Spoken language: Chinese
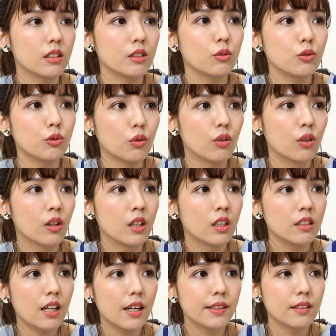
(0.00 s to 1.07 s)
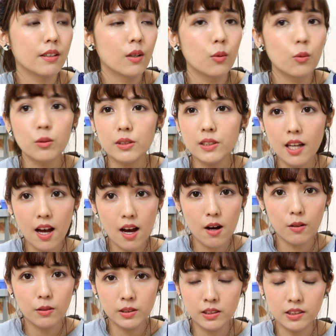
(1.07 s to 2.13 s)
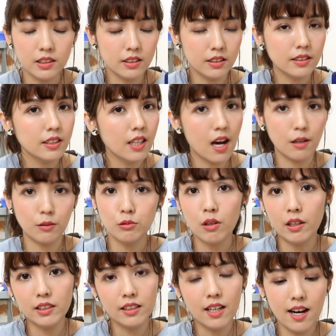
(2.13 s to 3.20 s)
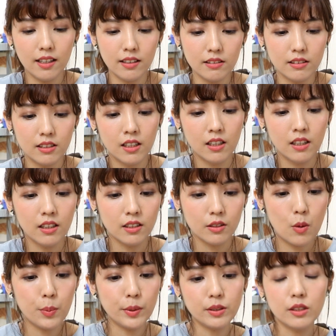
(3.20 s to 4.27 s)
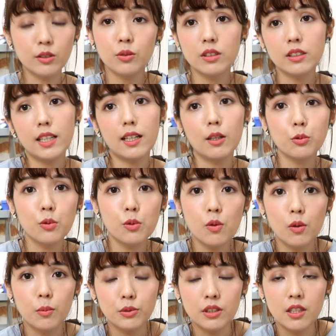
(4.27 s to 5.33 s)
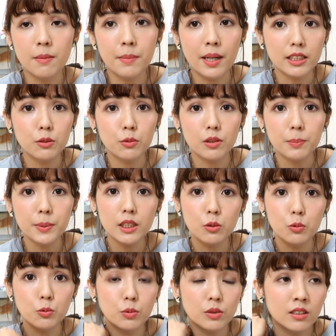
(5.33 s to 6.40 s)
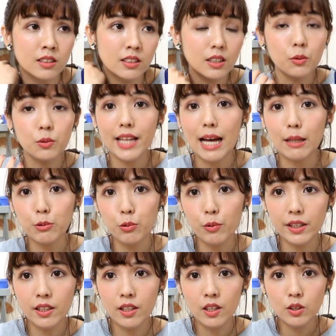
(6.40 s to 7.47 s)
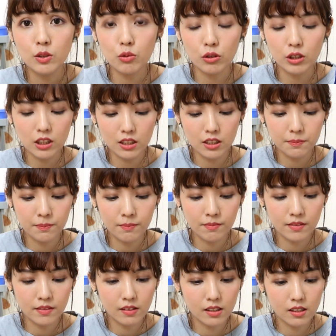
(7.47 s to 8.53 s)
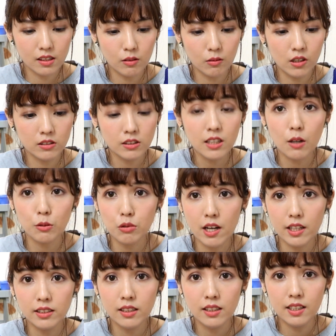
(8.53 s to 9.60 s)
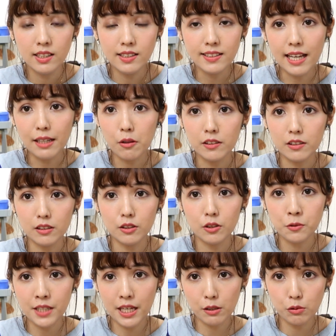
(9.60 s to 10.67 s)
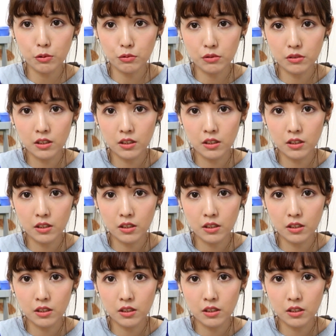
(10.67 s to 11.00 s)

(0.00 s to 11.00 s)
点久，但我超级常穿它的，因为我本身就是刚刚说过，我不是很满意我的屁股跟我大腿，所以我很少穿窄管的牛仔裤。